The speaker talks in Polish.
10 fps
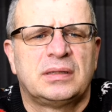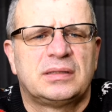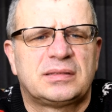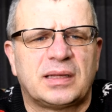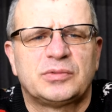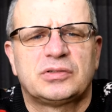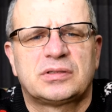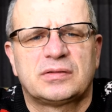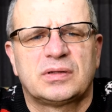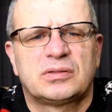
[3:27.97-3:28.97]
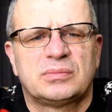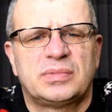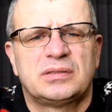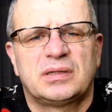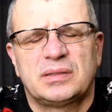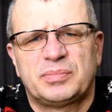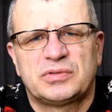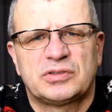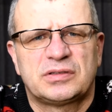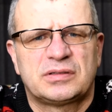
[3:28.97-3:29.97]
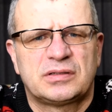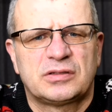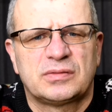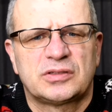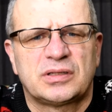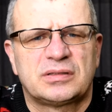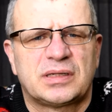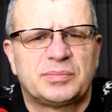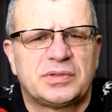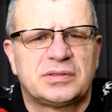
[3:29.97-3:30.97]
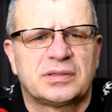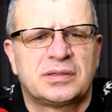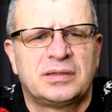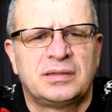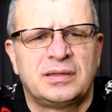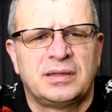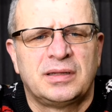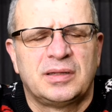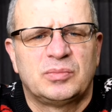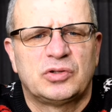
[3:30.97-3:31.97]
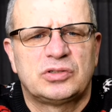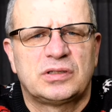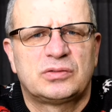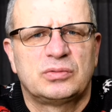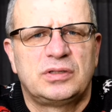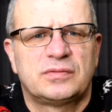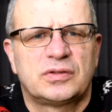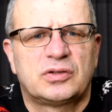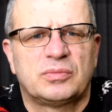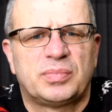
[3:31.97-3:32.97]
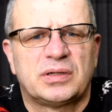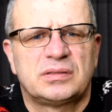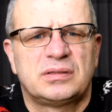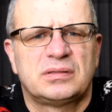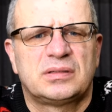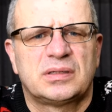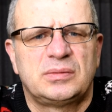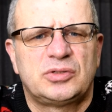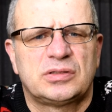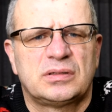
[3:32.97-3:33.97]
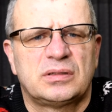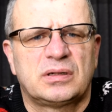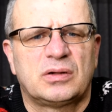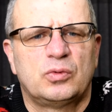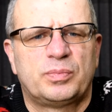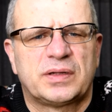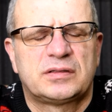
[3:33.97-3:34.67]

sam zostawia to B, no ale po co się stresować na zapas, jak można studnie wykopać, zanim się chałupa